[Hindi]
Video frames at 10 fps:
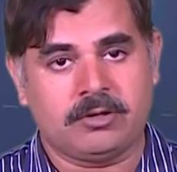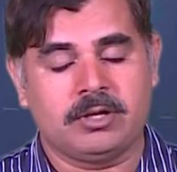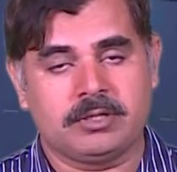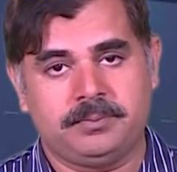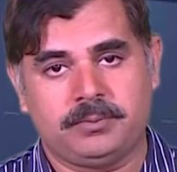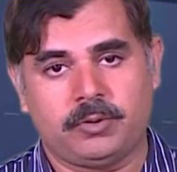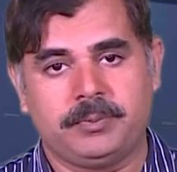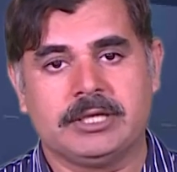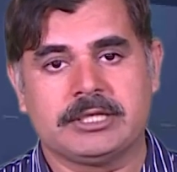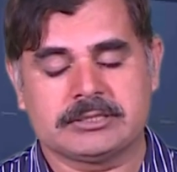नॉन
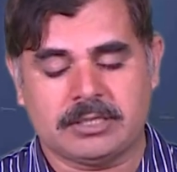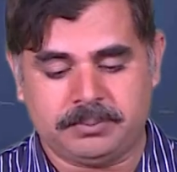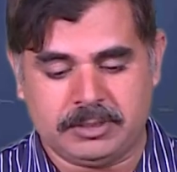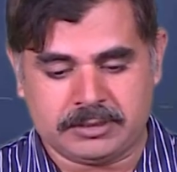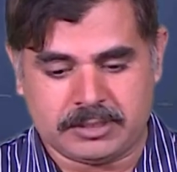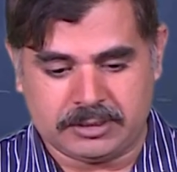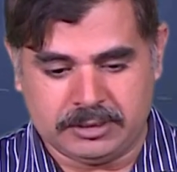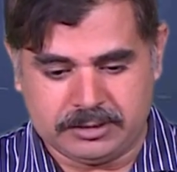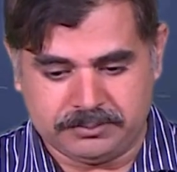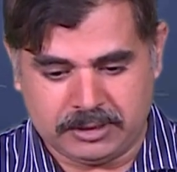प्रोबेबिलिटी सैम्पलिंग
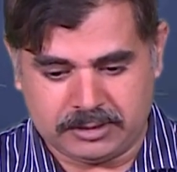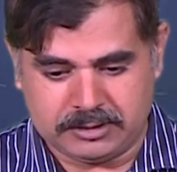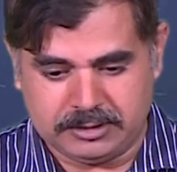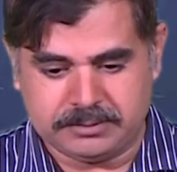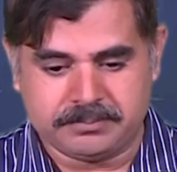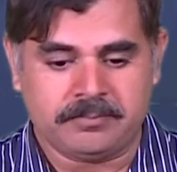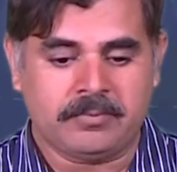टेक्निक में आती है